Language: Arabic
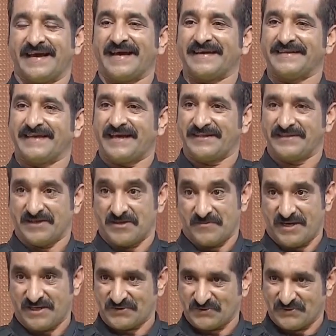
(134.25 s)
أعداد
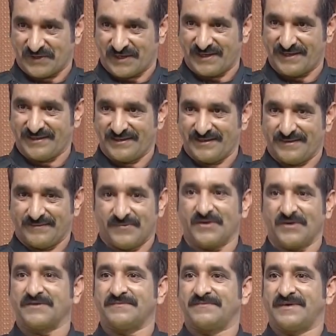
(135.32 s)
محصورة
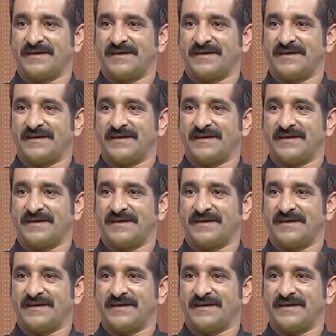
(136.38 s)
بحكم